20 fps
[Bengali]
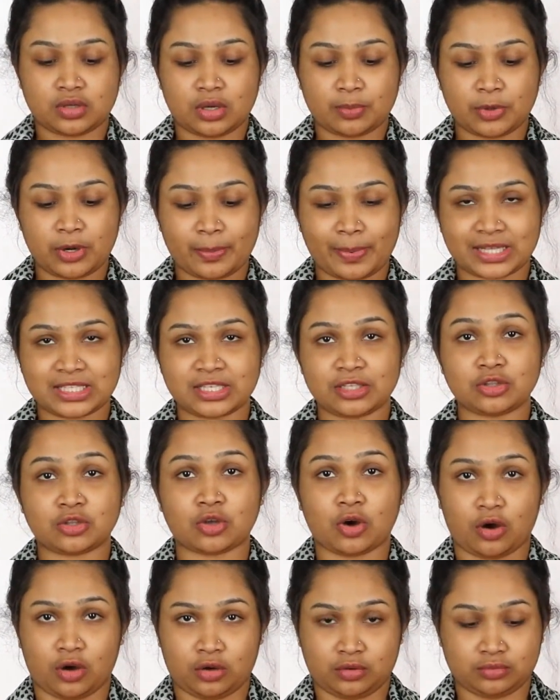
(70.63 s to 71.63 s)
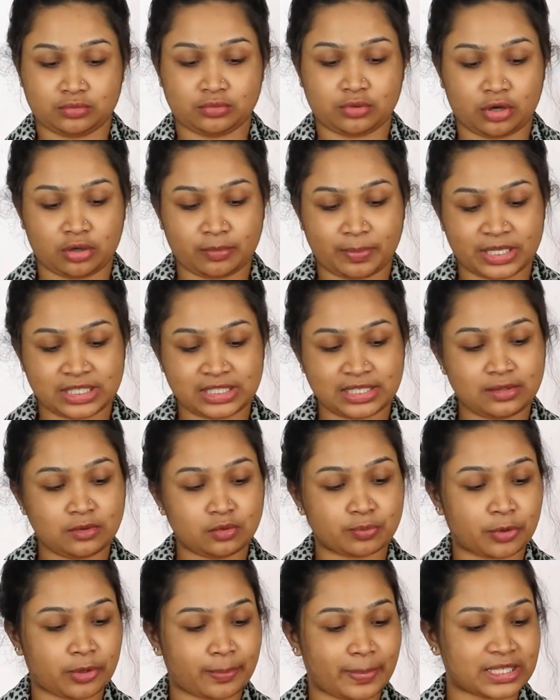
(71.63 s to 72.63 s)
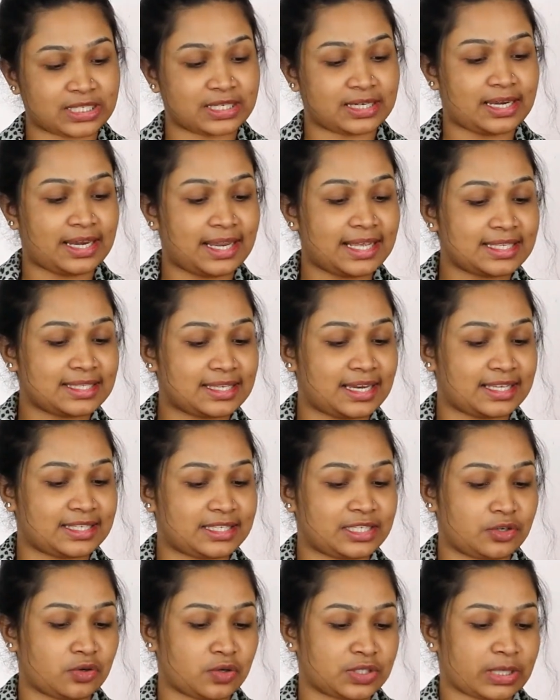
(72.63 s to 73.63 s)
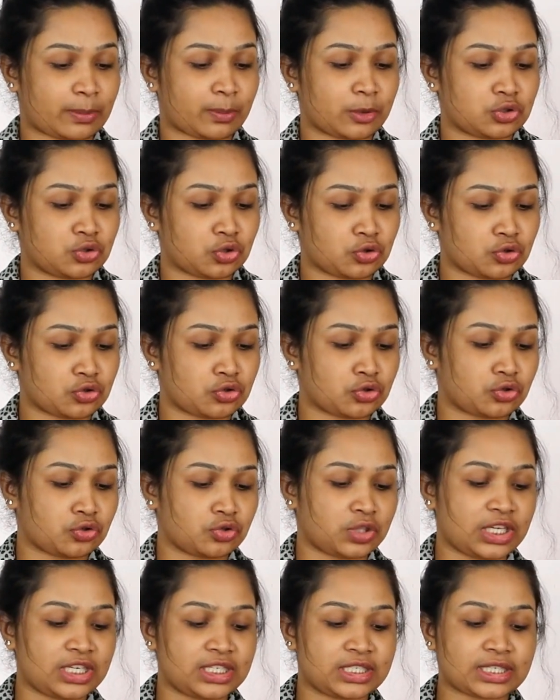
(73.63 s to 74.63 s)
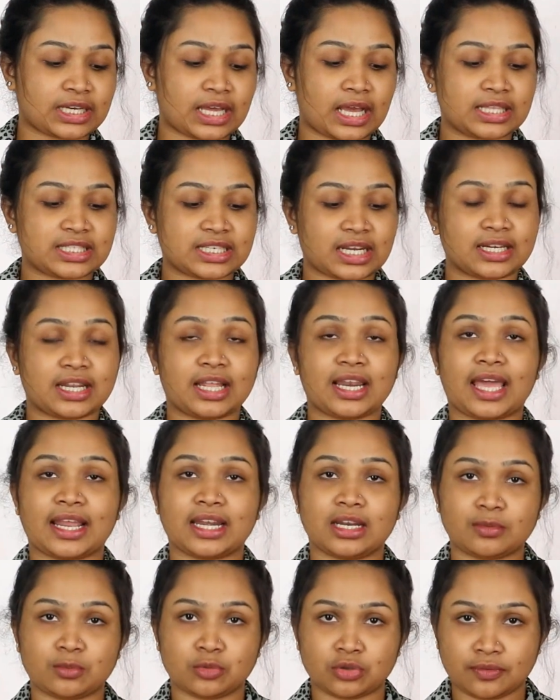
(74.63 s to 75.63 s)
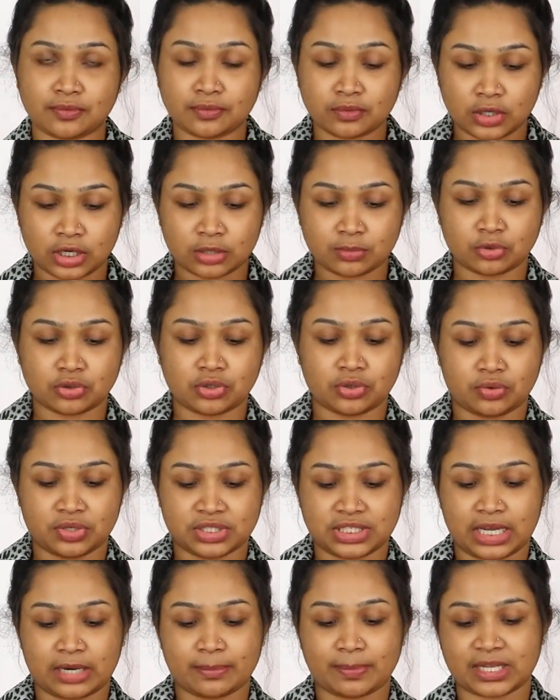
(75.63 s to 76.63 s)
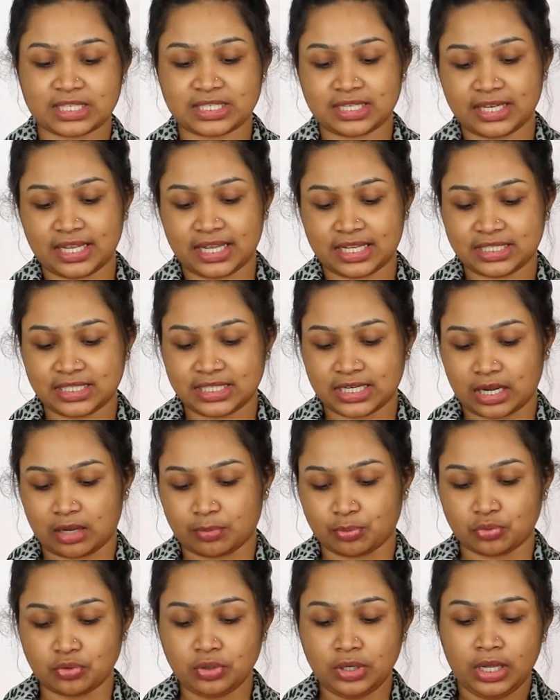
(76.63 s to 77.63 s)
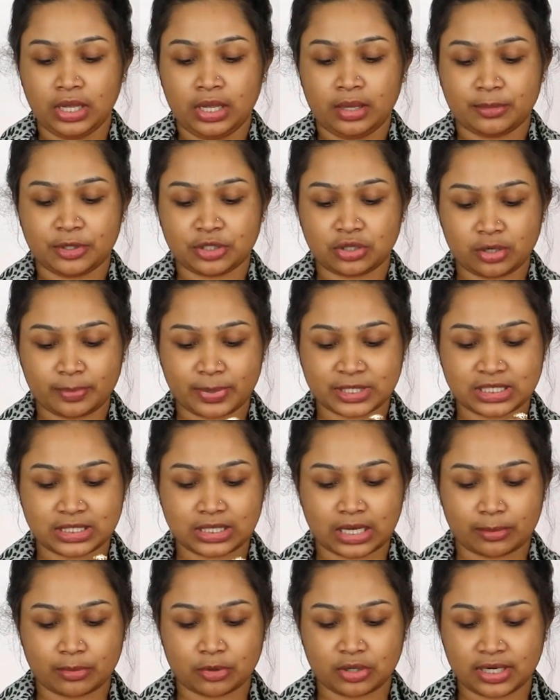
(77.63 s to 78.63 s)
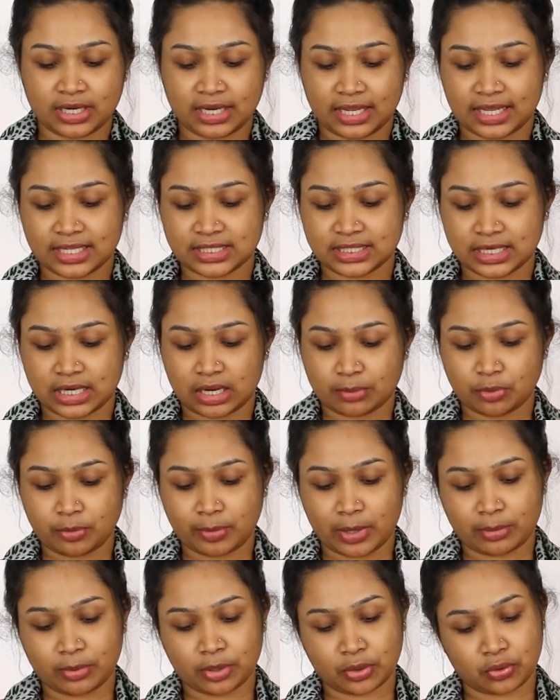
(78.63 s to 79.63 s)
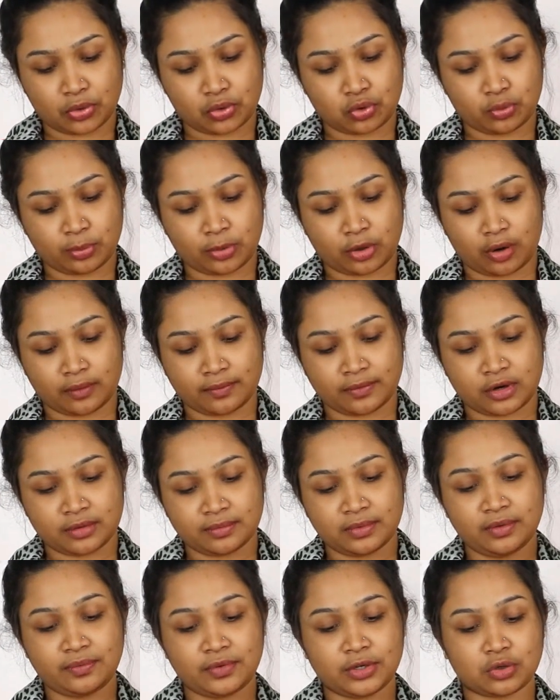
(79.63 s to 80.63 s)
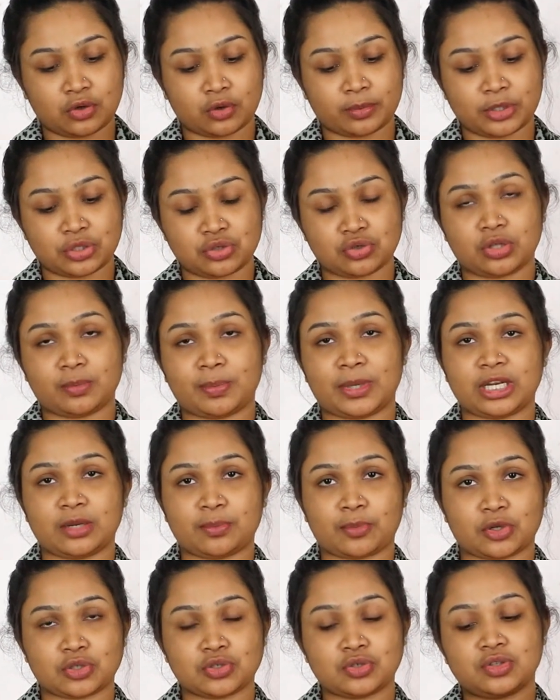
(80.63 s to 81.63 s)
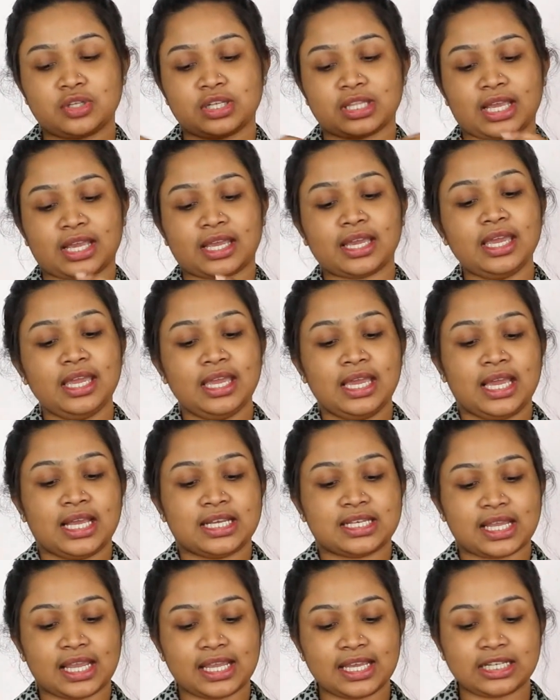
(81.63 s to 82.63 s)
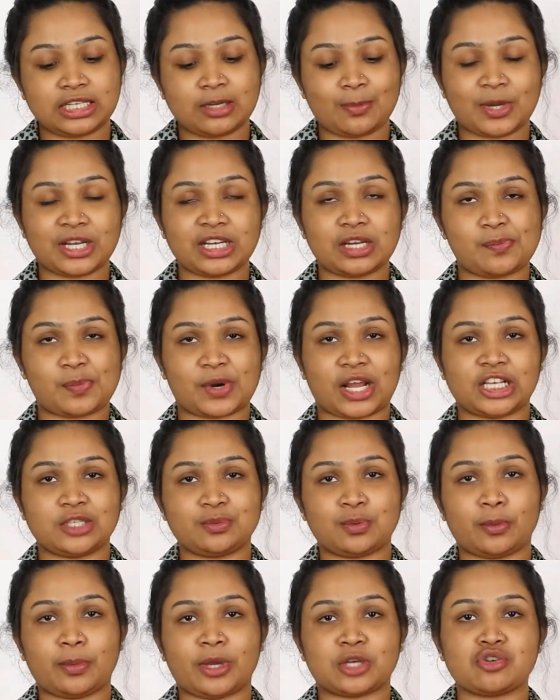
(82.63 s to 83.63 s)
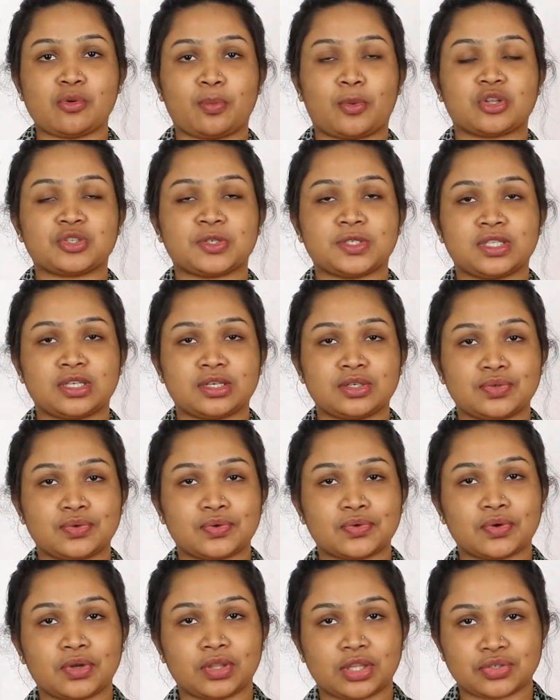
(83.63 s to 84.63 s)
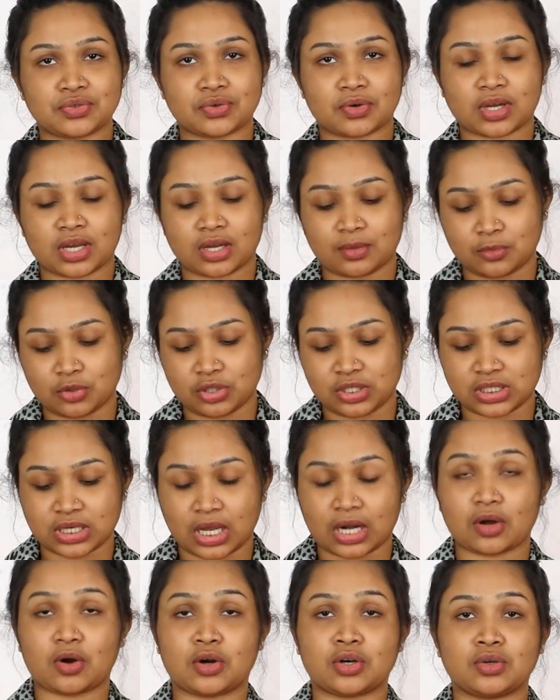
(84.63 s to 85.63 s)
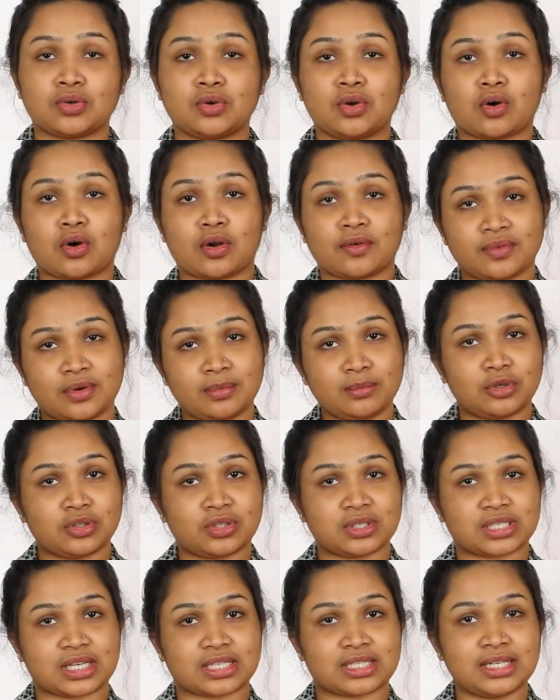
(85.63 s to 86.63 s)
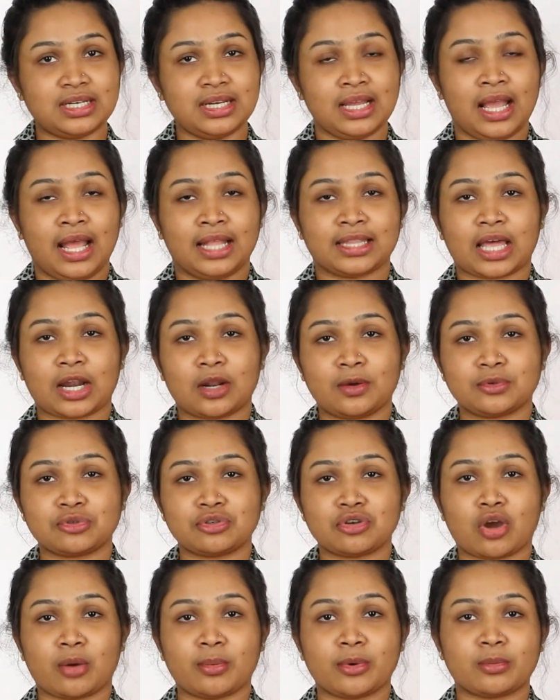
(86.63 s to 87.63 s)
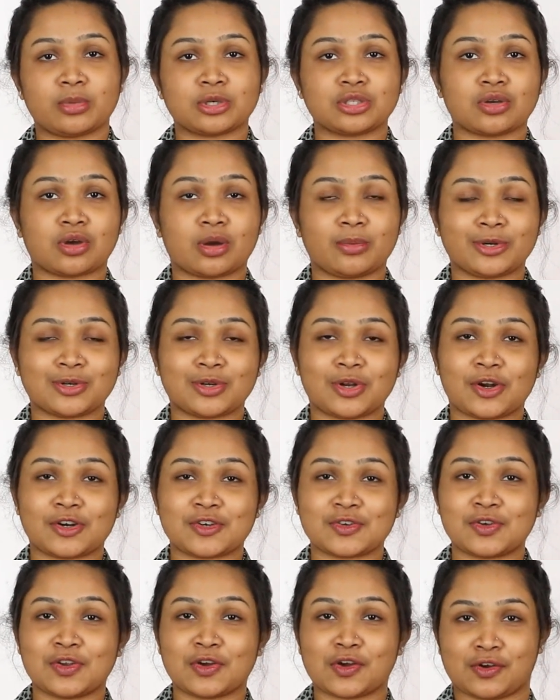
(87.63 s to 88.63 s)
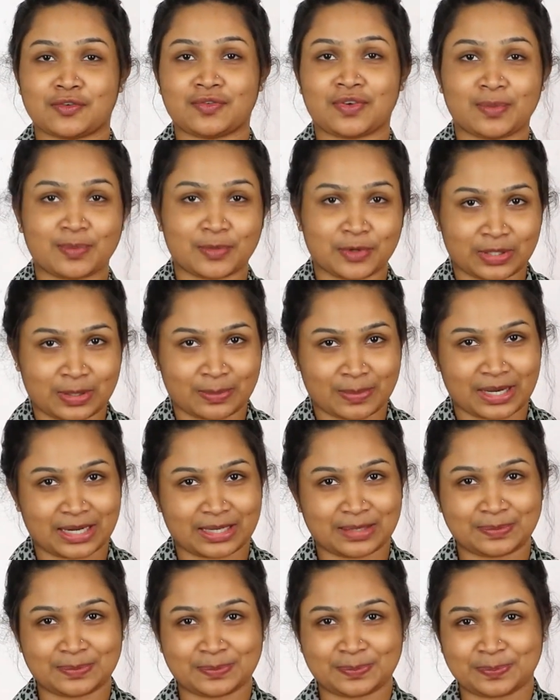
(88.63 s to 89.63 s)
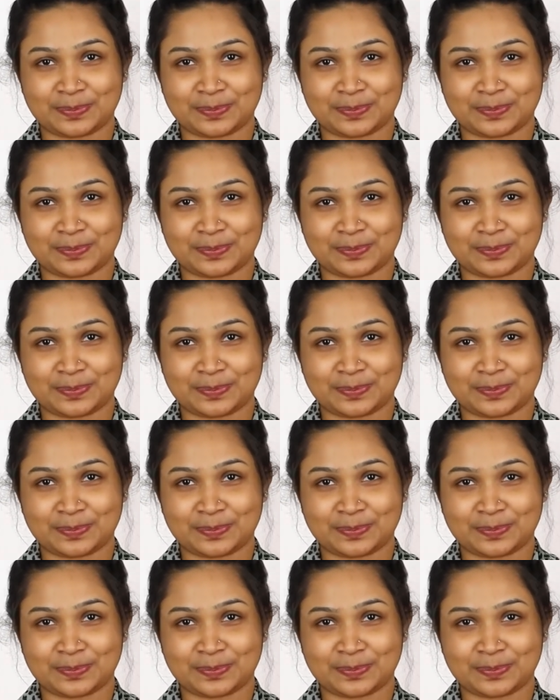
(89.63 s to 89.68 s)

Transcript: সপরা পাচ্ছেন থং থং পাচ্ছেন উপরে পাচ্ছেন লেস লেসটি রয়েছে আপনার ছোট্ট ছোট্ট তিনটা চারটা লাইনের মধ্যে ফুলের মধ্যে রয়েছে অ্যান্ড পাচ্ছেন গেঞ্জির কাপড় ভিতরে পাচ্ছেন ডাবল লেয়ারি গেঞ্জির কাপড় ব্যবহার করে খুবই কমফোর্টেবল ফিল করবেন যদি পেনটি পছন্দে থাকে সেই ক্ষেত্রে পেন্টির প্রাইস পড়বে একশো পঞ্চাশ থেকে শুরু করে তিনশো টাকার মধ্যে যারা অর্ডারগুলো কনফার্ম করতে চাচ্ছেন তারা অবশ্যই কমেন্ট বক্সে কমেন্ট করে অর্ডারগুলো কনফার্ম করতে পারেন